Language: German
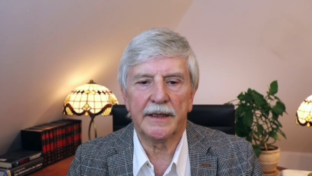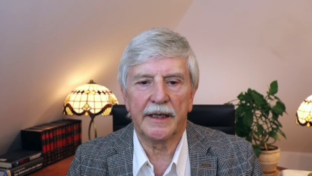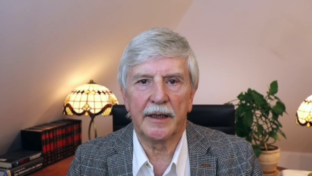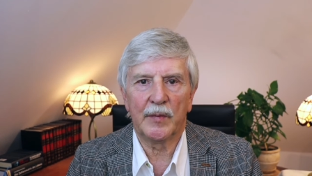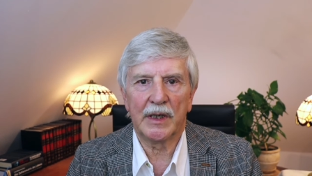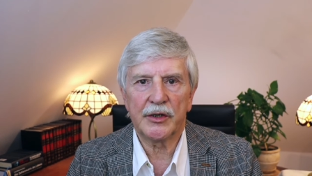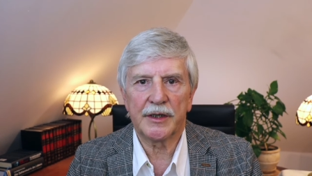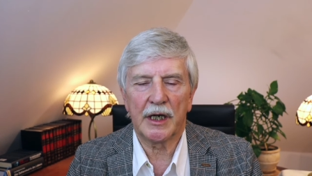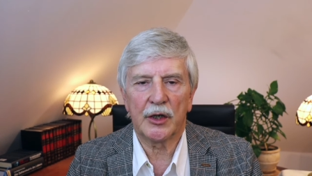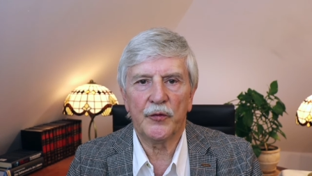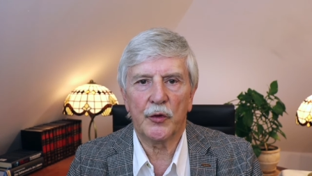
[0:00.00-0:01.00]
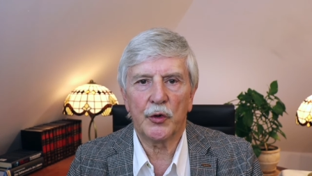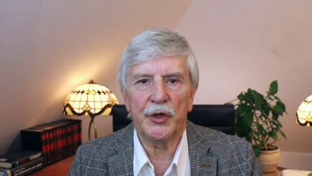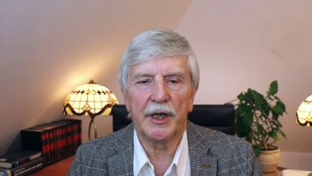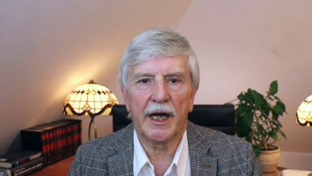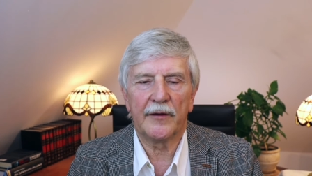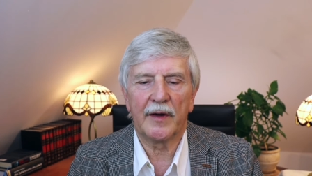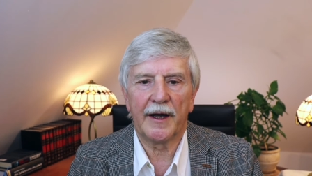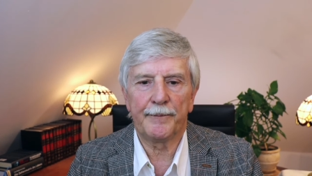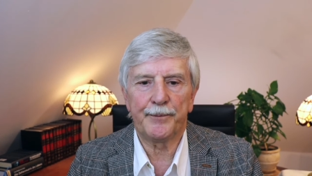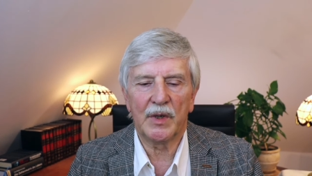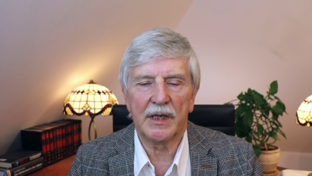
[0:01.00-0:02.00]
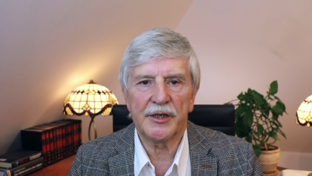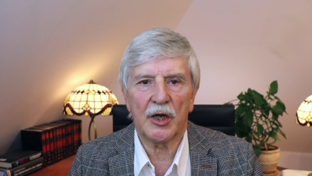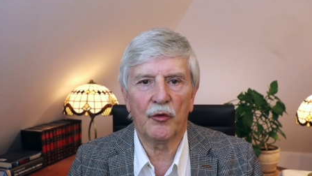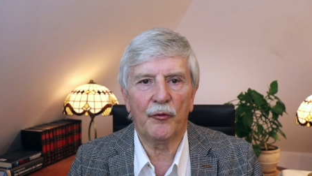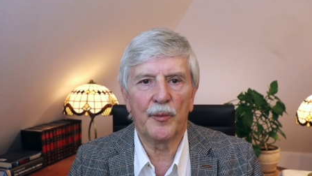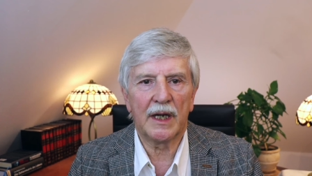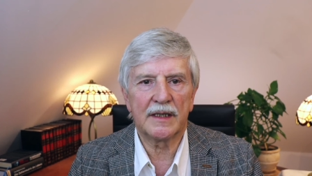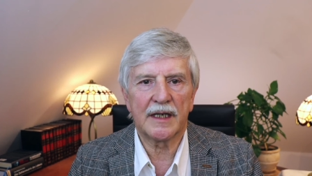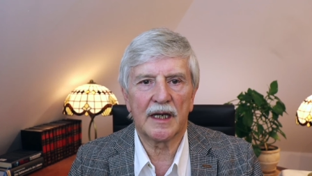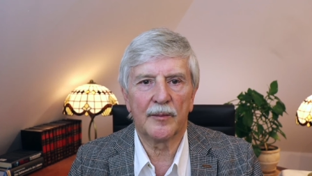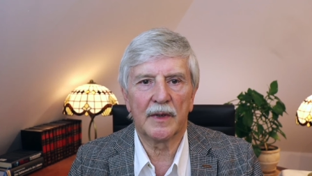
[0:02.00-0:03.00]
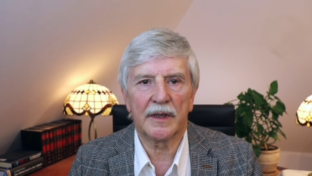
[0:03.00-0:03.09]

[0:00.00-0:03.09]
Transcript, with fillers: der Menschen auf Okinawa bin ich aufmerksam